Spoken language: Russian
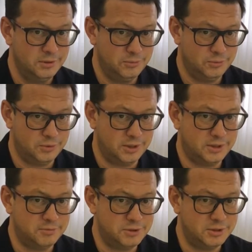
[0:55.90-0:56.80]
ну, как
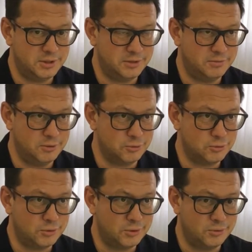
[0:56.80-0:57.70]
я всегда говорю,
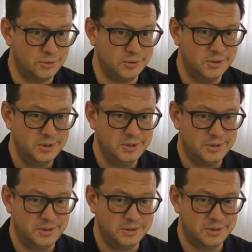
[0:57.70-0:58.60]
что такое
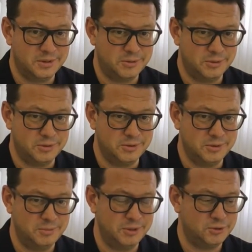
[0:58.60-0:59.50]
э, какой-то
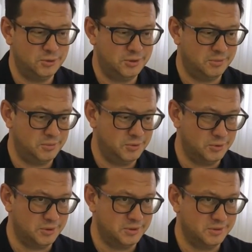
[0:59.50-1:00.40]
небольшой там
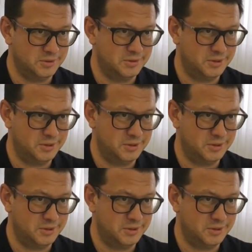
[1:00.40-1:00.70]
город, э,